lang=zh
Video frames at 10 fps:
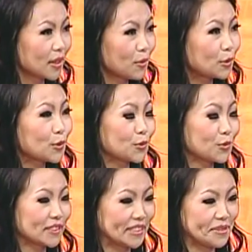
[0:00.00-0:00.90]
我有读
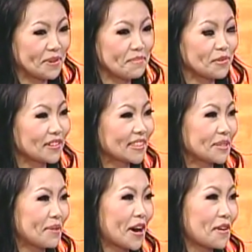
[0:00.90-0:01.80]
过你一篇博客，
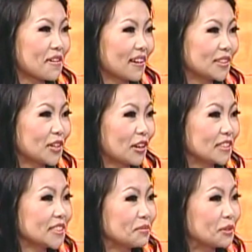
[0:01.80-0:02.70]
特别好玩，就好像
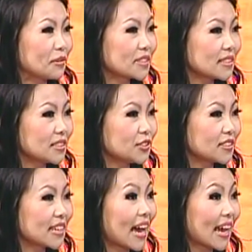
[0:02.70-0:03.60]
是你们公司就
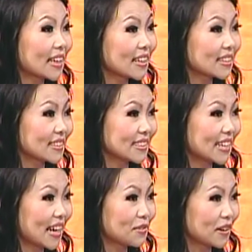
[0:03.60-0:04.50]
是开了那
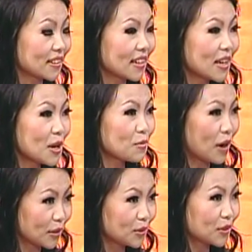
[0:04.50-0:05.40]
家网
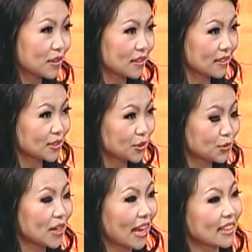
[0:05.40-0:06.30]
网络
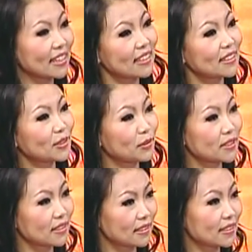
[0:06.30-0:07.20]
书刊的那个公
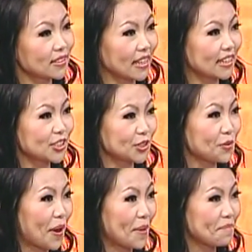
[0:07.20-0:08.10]
司，可能哪哪个职
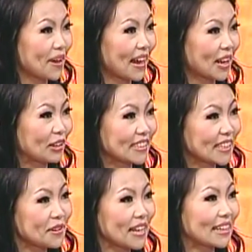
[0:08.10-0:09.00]
员吧，然后你
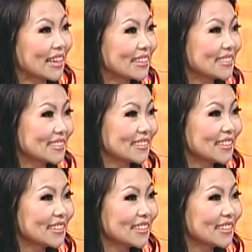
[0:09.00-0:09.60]
特为他担心，